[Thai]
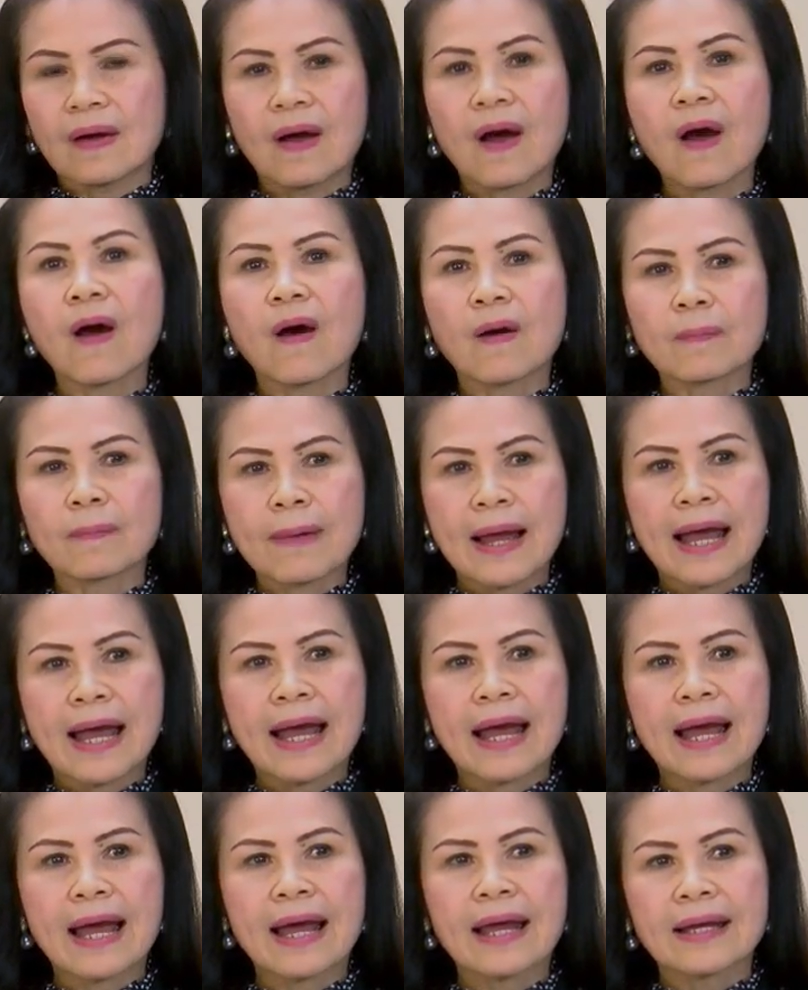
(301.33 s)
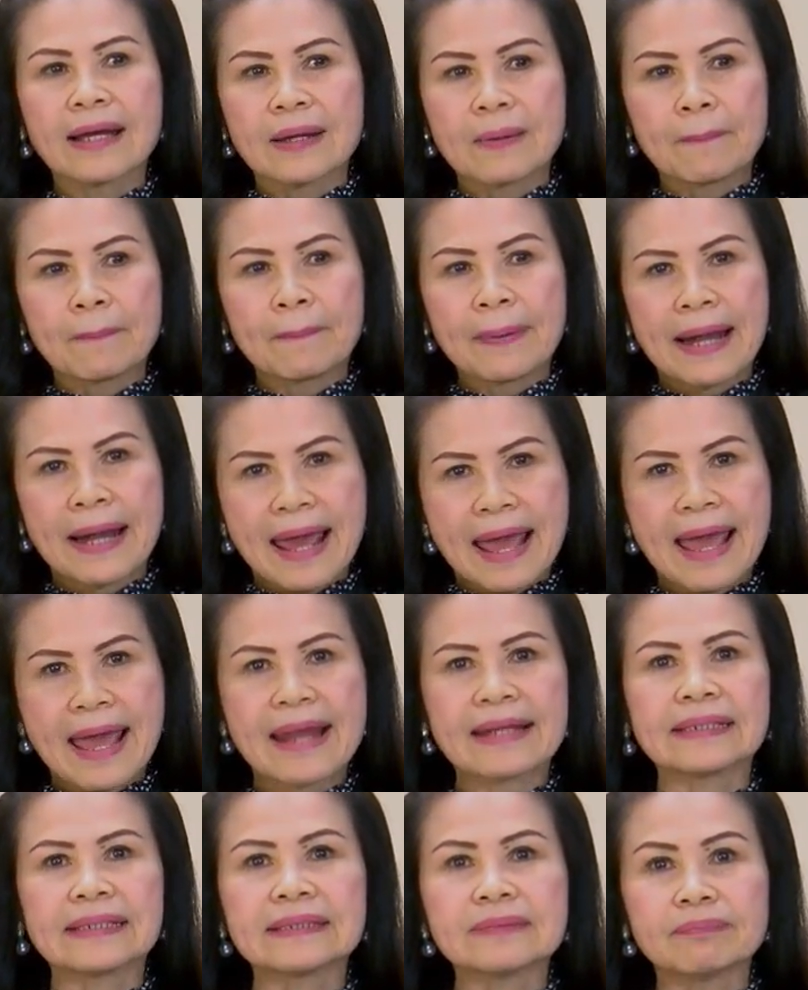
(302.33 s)
ออกมา แพล
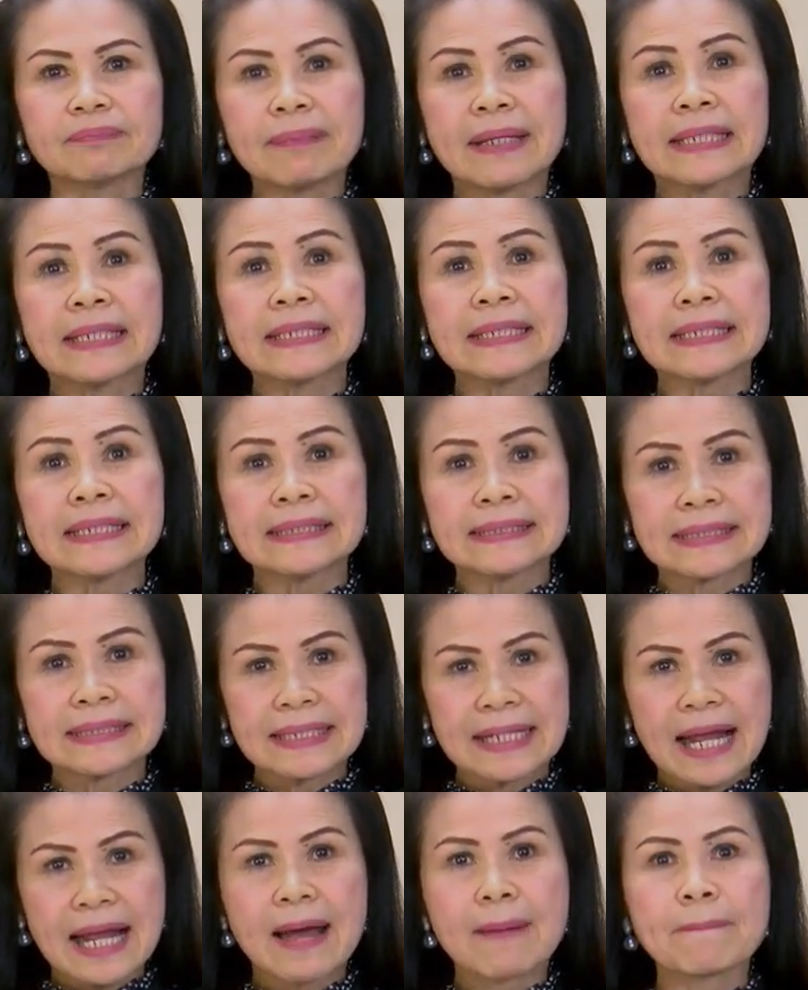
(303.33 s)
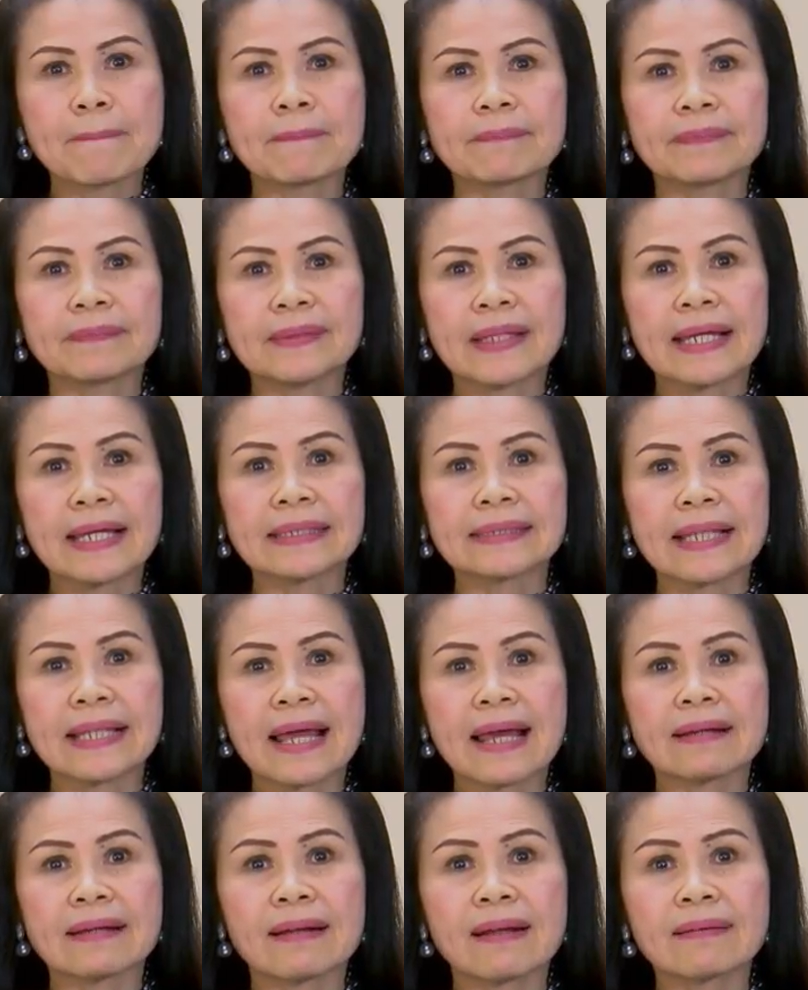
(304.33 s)
นเป็นกิจกรรมใน
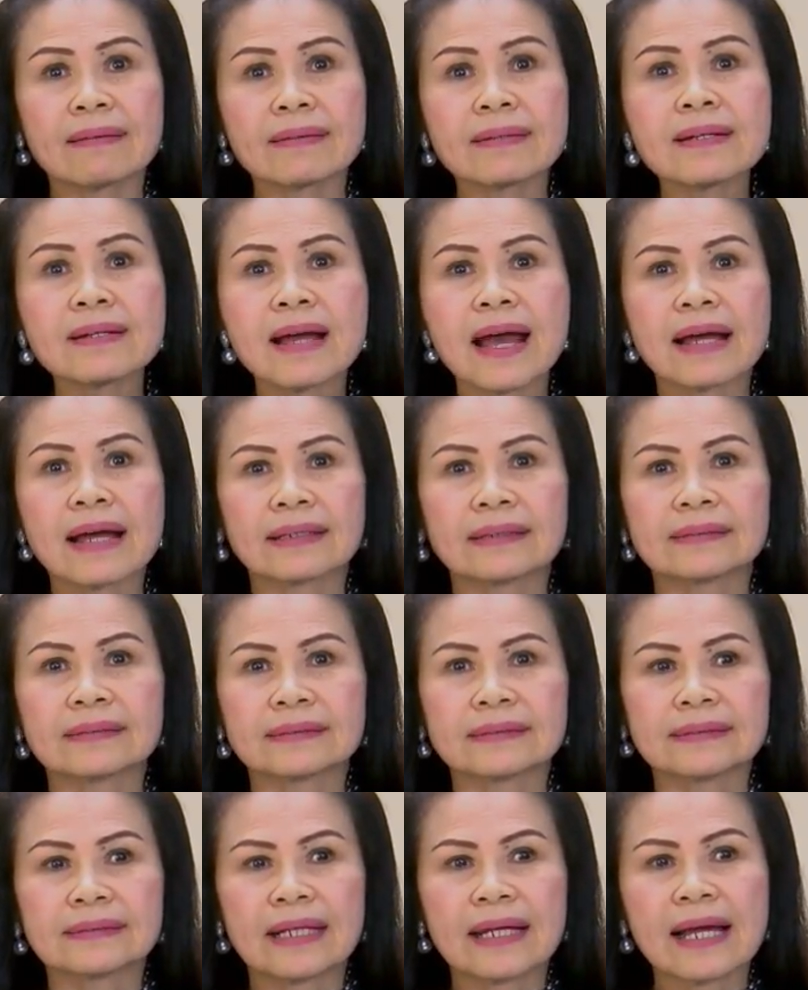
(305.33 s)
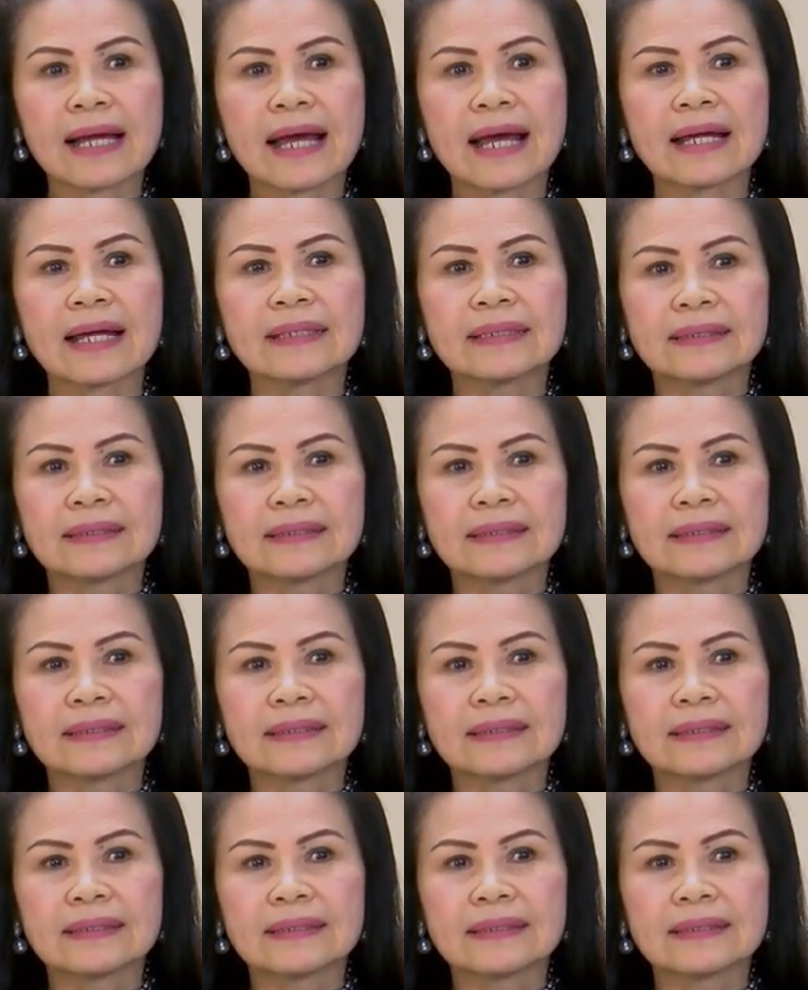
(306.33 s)
แต่ละเรื่องนะคะ